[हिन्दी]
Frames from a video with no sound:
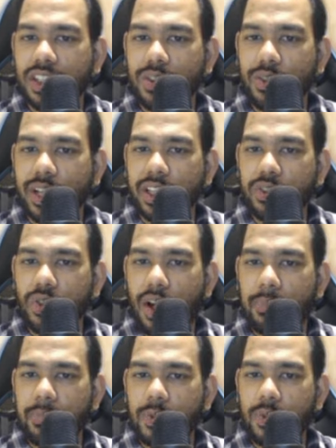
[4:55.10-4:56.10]
करोगे तो
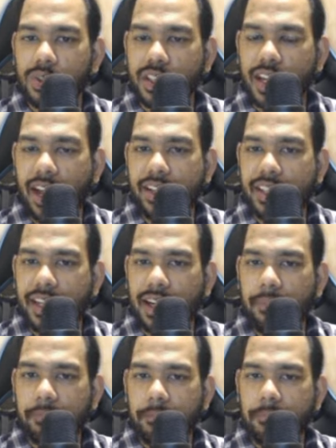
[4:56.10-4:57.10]
आपको दिखाई
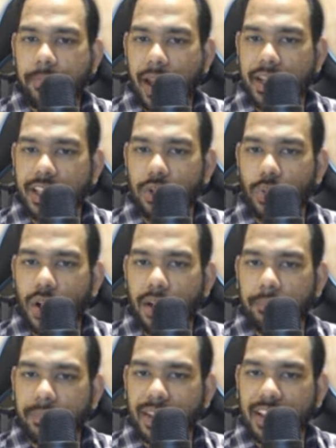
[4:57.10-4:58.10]
देगा पैनिक हुआ
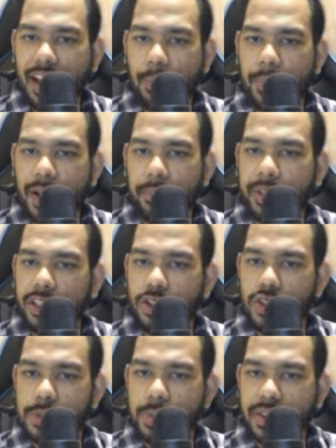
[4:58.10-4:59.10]
यहाँ पे हमें
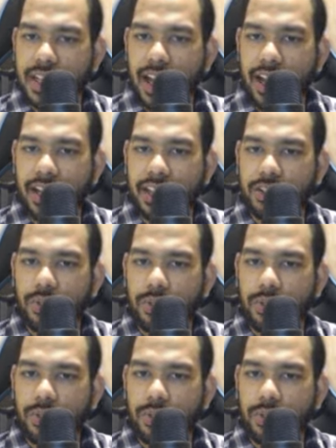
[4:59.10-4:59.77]
न्यूज़ पता है क्यों